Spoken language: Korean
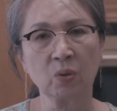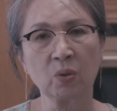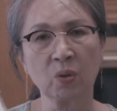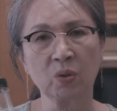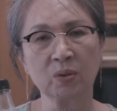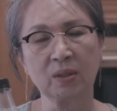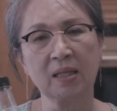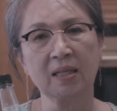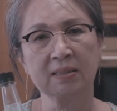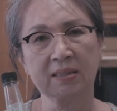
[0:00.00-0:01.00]
요런
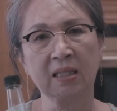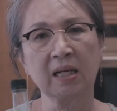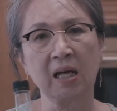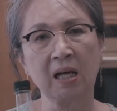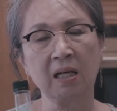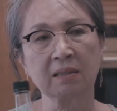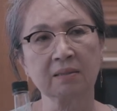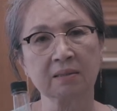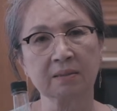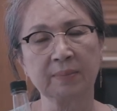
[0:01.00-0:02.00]
제가
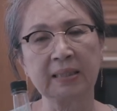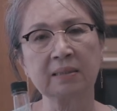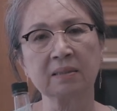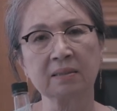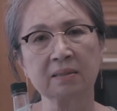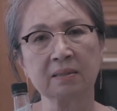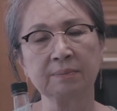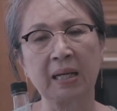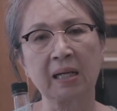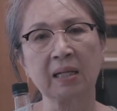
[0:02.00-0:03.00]
그
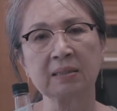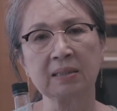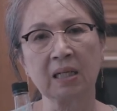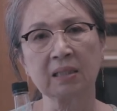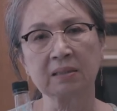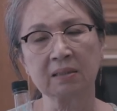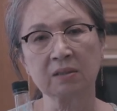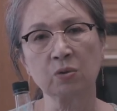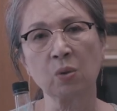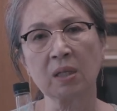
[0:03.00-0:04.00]
만들었던
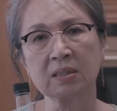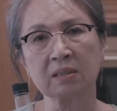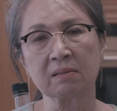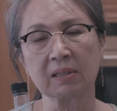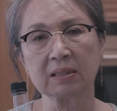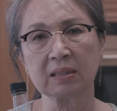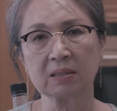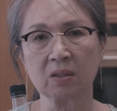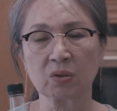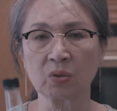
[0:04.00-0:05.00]
맛간장들을 좋아하시는 것
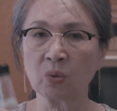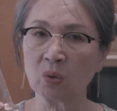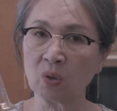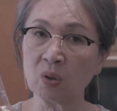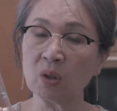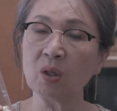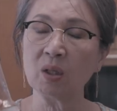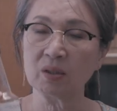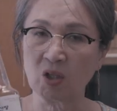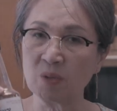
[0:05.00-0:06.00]
같아서 요거
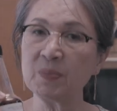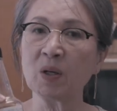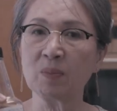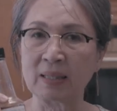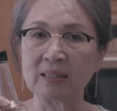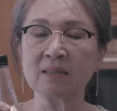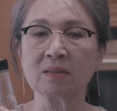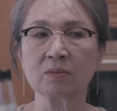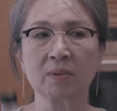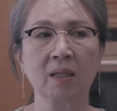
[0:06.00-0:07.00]
열 병
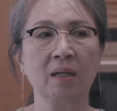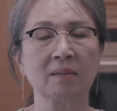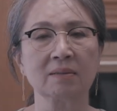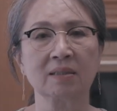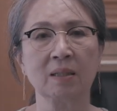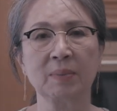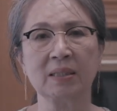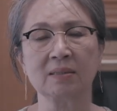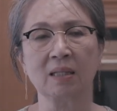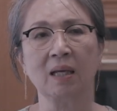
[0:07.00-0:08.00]
만들었고요. 그
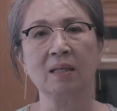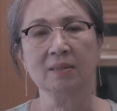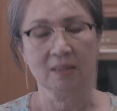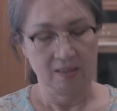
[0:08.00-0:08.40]
다음에 이제